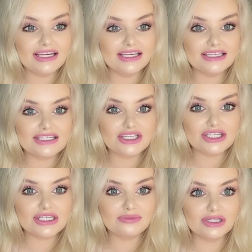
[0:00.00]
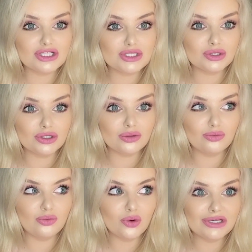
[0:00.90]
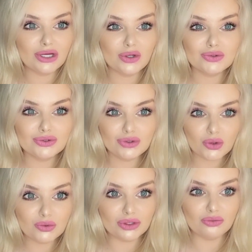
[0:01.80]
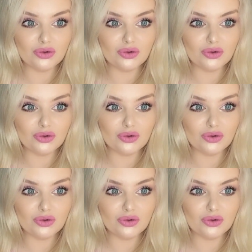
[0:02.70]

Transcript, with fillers: Если честно, мне даже более удобно